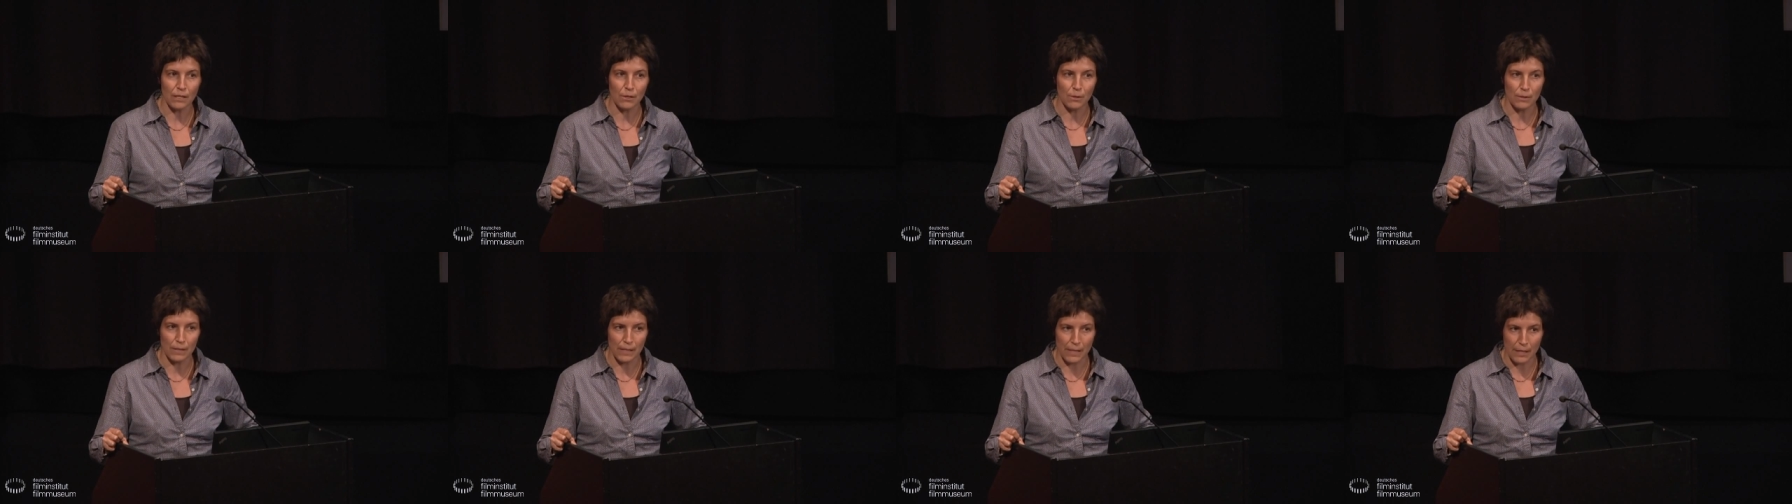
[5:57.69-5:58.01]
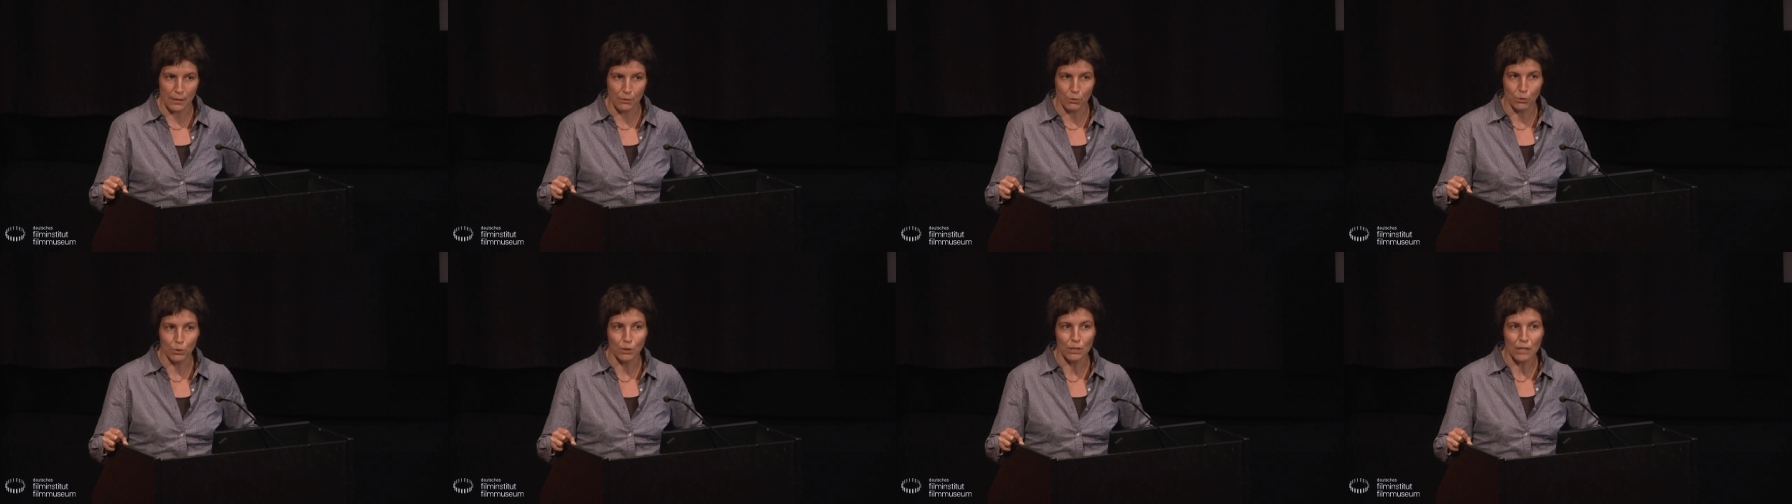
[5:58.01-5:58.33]
in
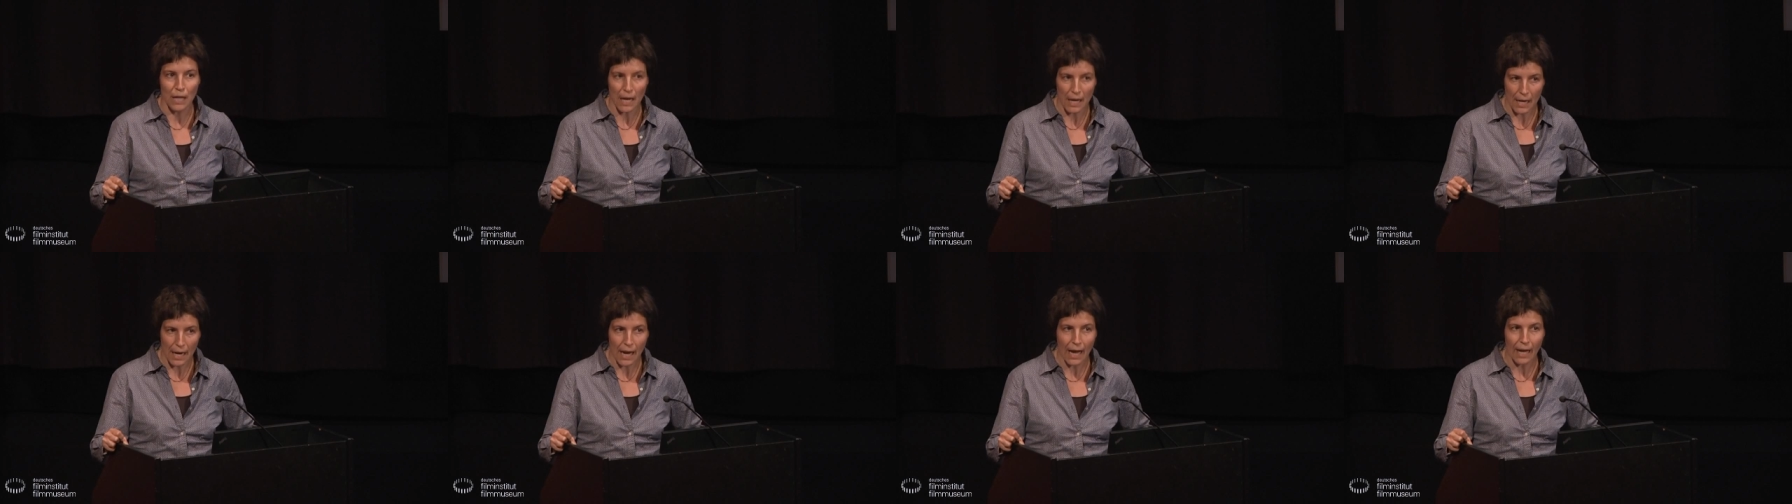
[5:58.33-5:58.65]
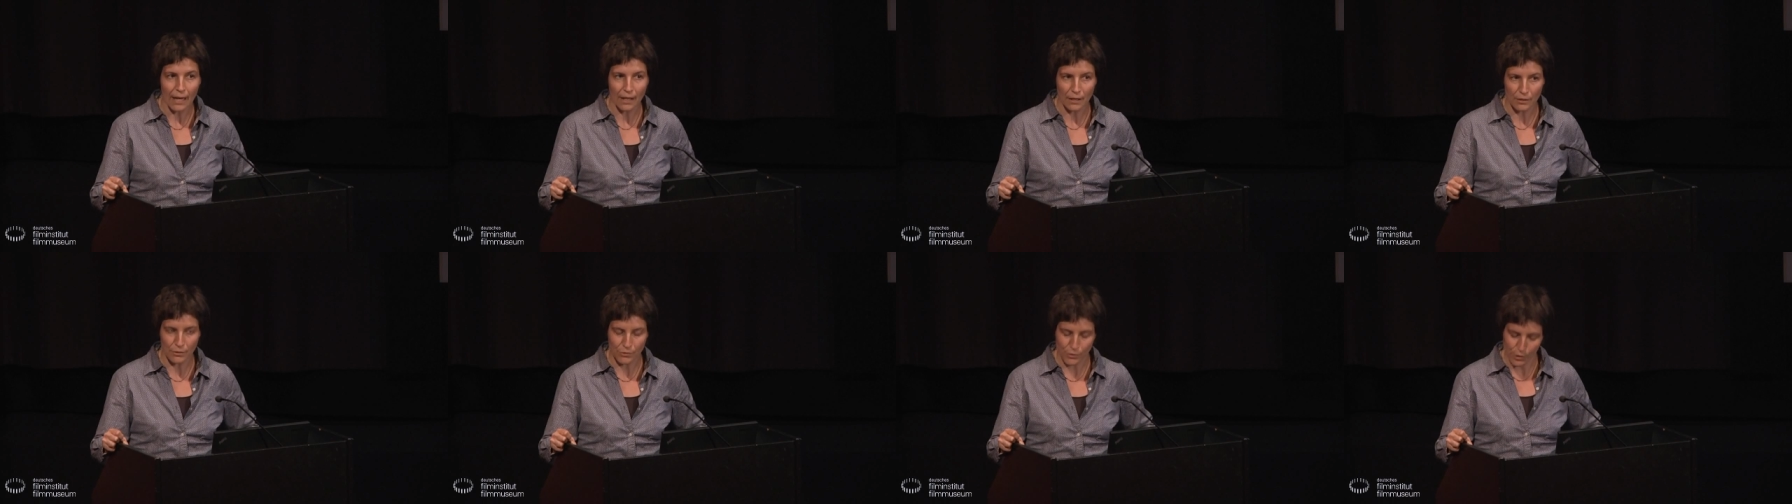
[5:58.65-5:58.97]
den
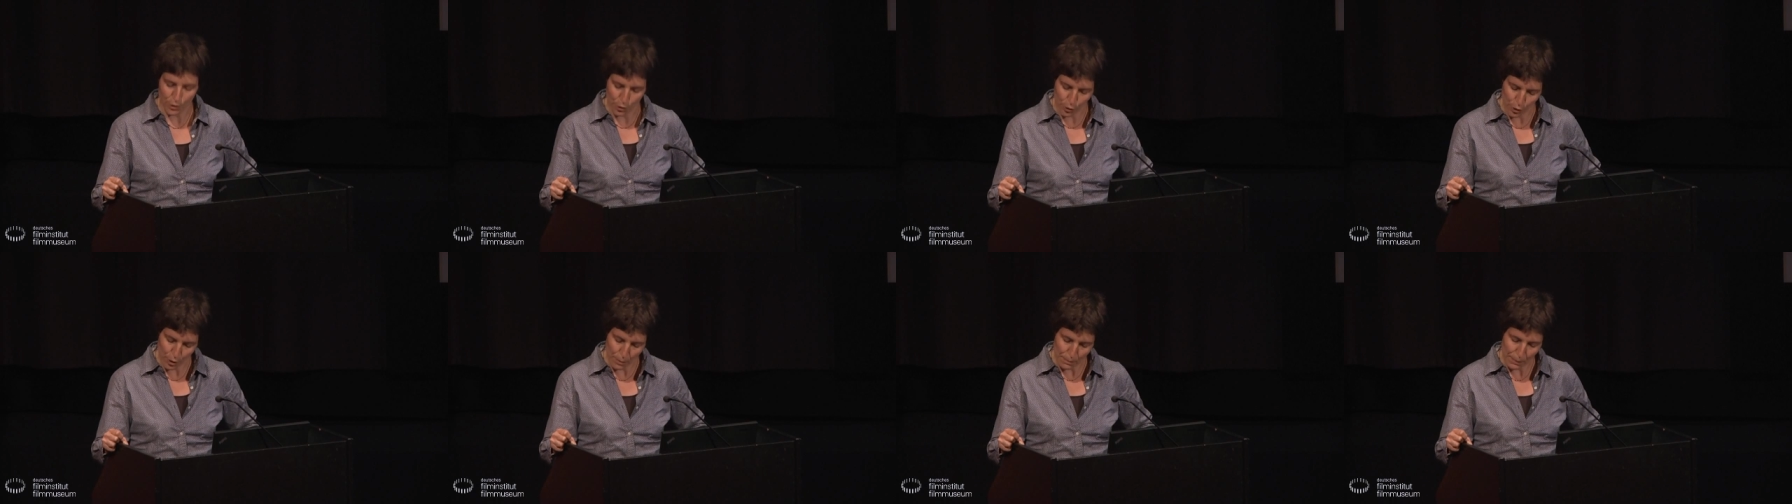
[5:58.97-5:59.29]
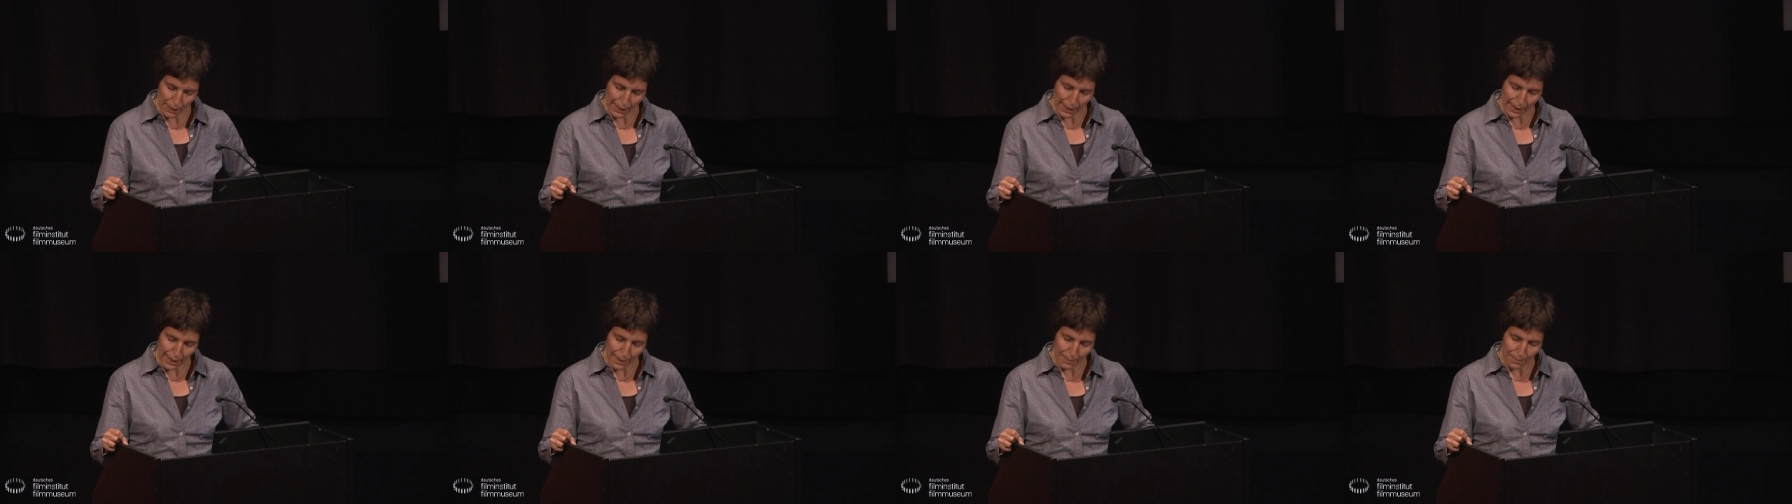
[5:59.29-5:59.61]
Unterlagen von
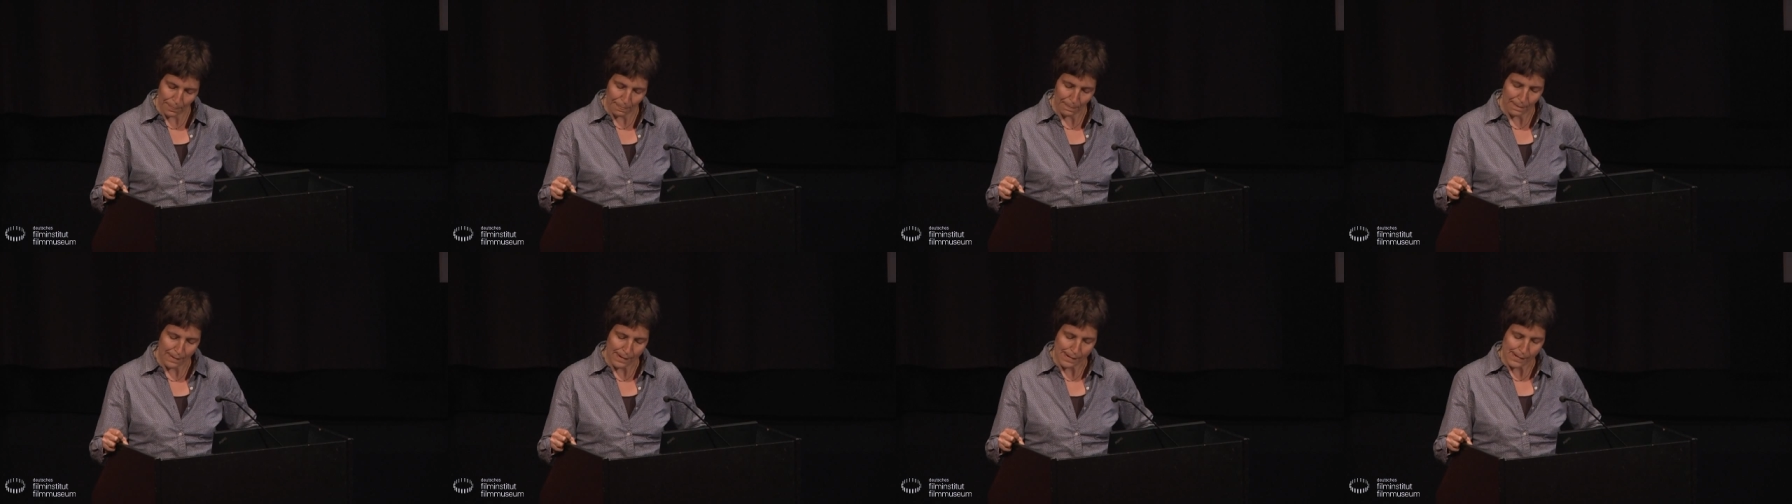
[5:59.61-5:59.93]
Neumeier